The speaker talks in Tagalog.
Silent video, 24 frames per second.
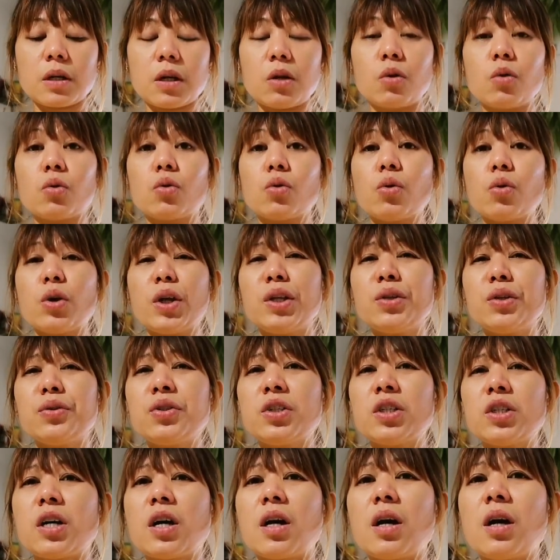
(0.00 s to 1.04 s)
lutuin nyo
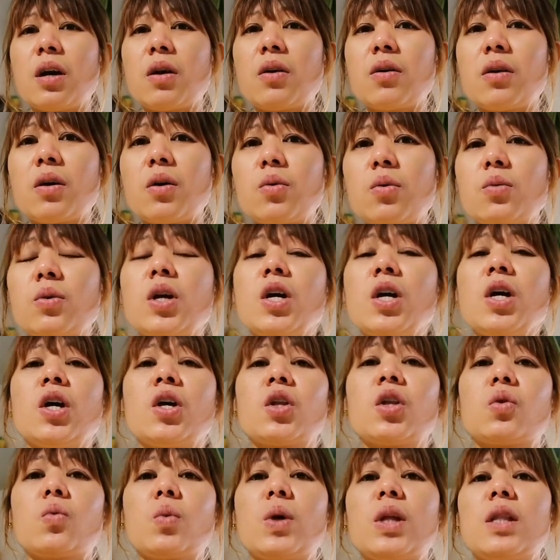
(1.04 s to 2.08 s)
siya around
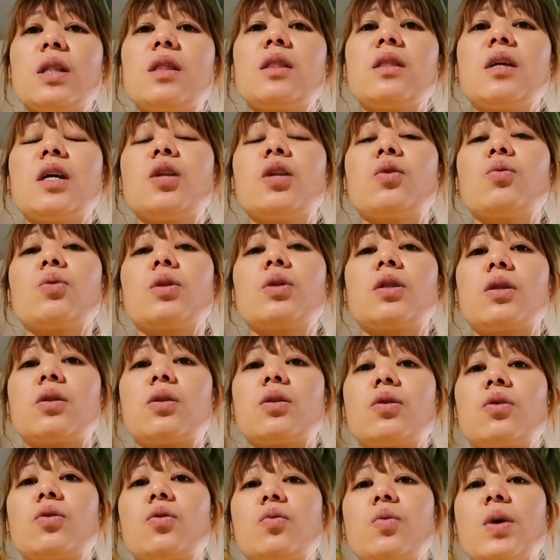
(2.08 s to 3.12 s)
20 to
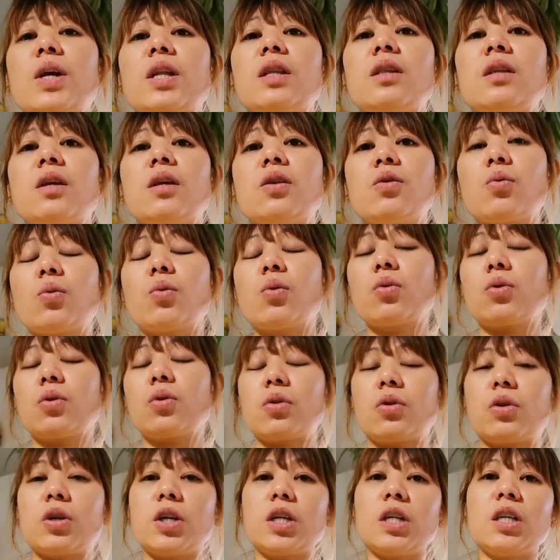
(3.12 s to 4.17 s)
20 to
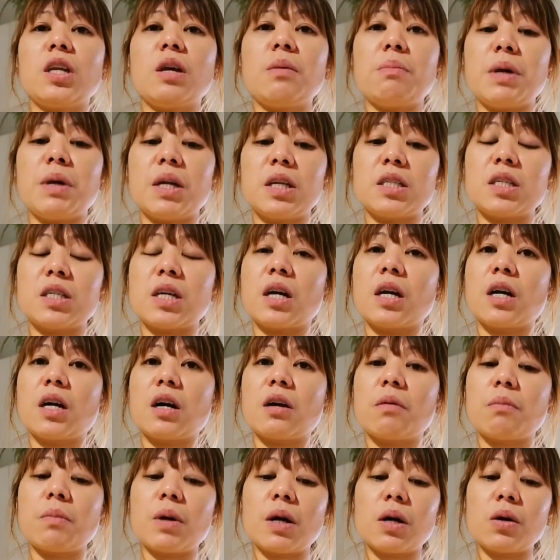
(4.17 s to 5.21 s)
30 minutes
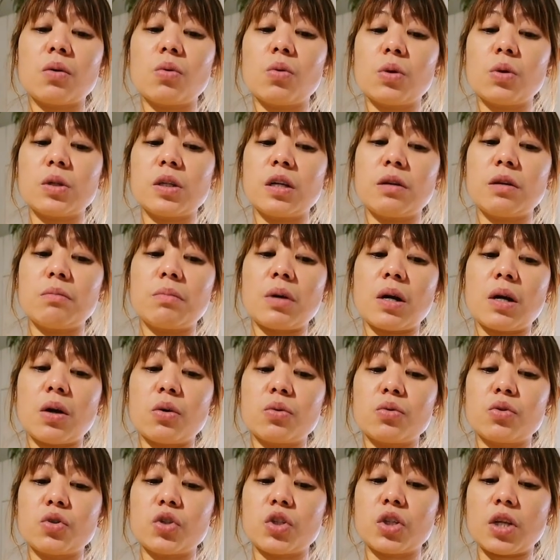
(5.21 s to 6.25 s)
hanggang mag-golden
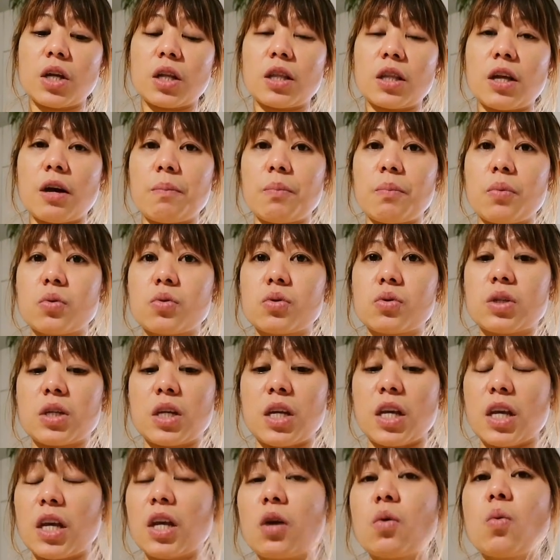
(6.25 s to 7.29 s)
brown siya. Tapos,
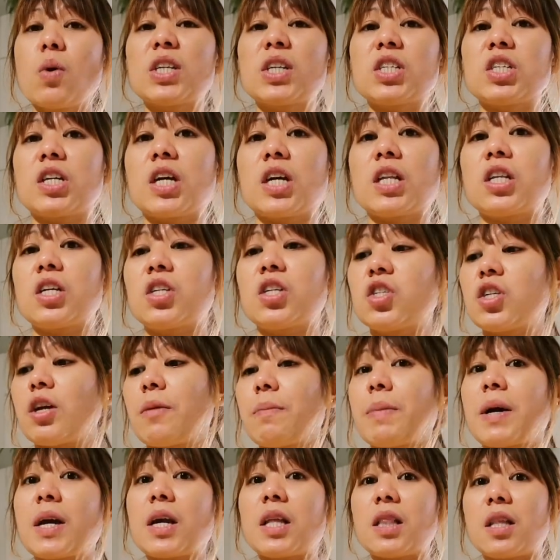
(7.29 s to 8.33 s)
i-gouache natin siya.
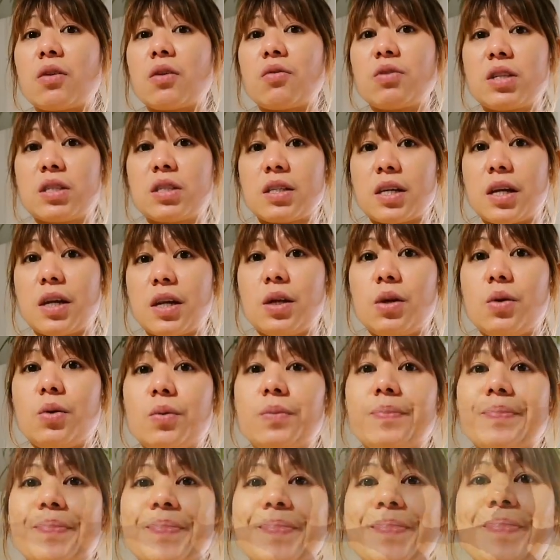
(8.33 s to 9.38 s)
Ipakita ko din sa inyo.
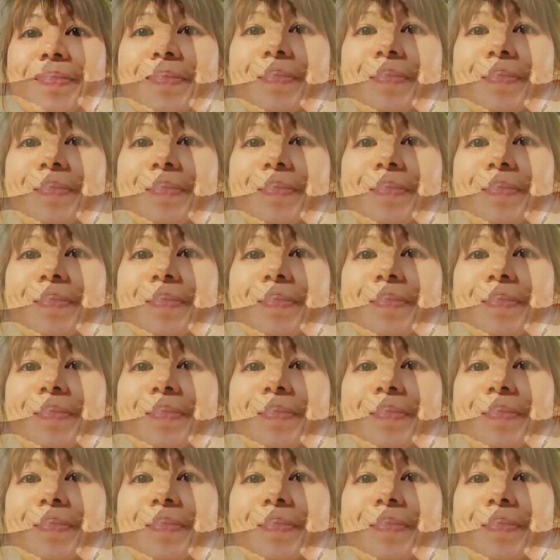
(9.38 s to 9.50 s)
Ito na